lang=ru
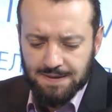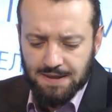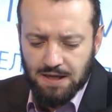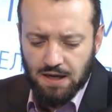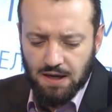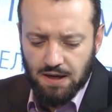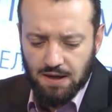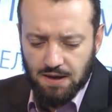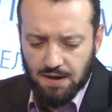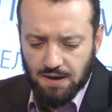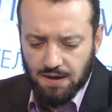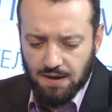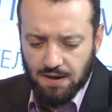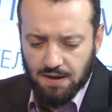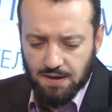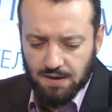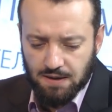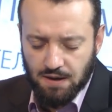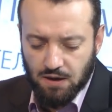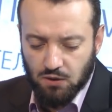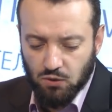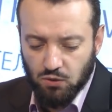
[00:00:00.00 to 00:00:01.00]
а,
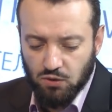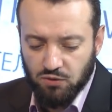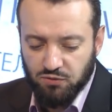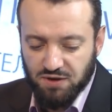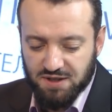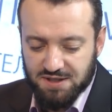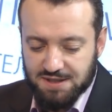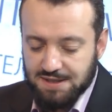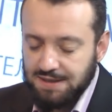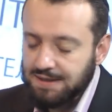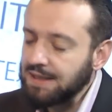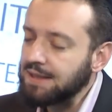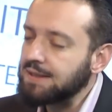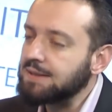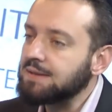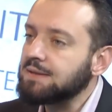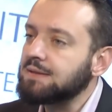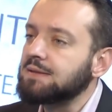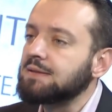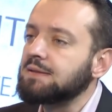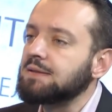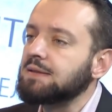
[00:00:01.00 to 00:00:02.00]
король Фердинанд
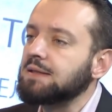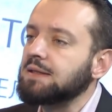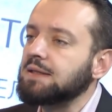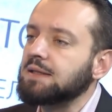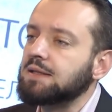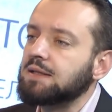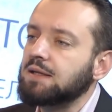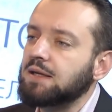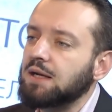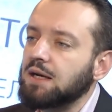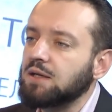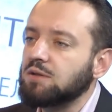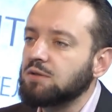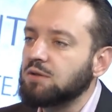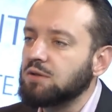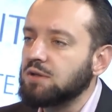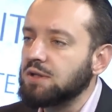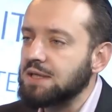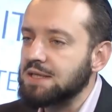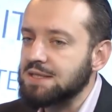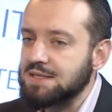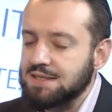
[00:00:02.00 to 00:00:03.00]
и королева
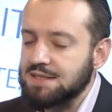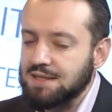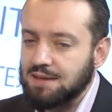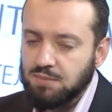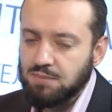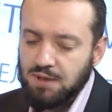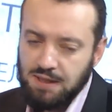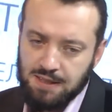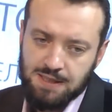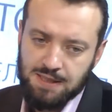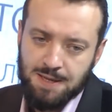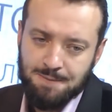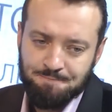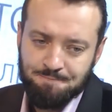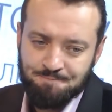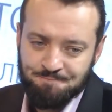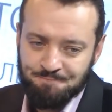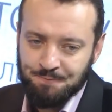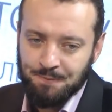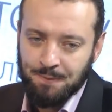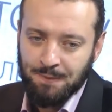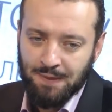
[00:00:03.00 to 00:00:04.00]
Изабелла,
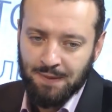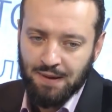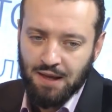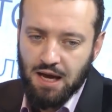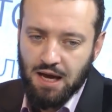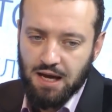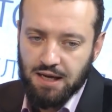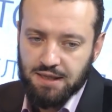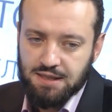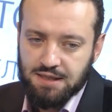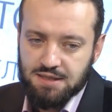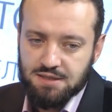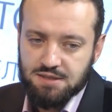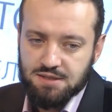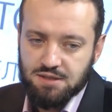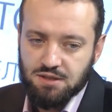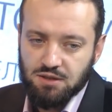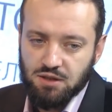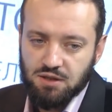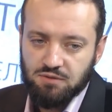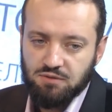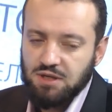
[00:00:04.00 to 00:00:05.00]
они
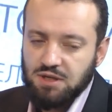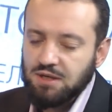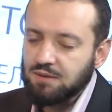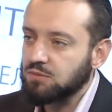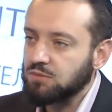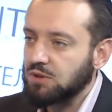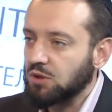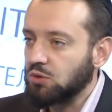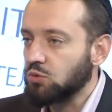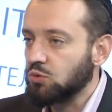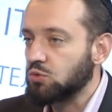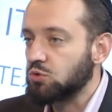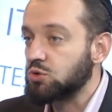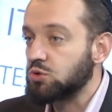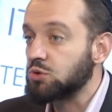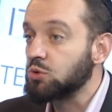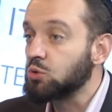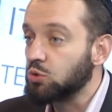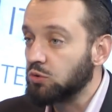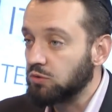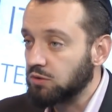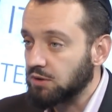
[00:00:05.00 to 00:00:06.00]
сделали евреям такое
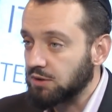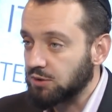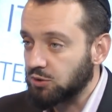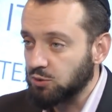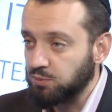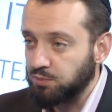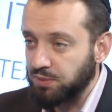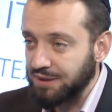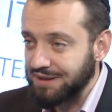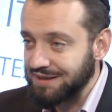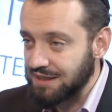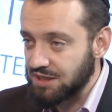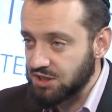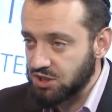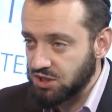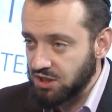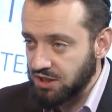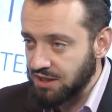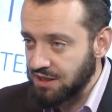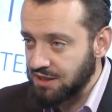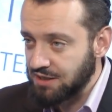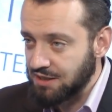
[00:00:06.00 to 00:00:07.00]
условие, такое
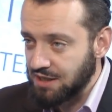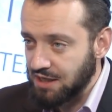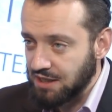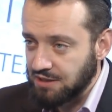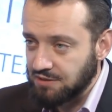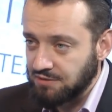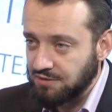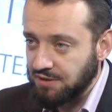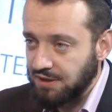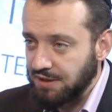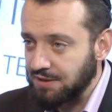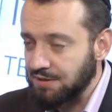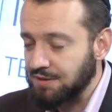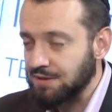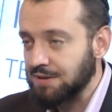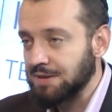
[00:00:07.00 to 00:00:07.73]
предложение, как говорил...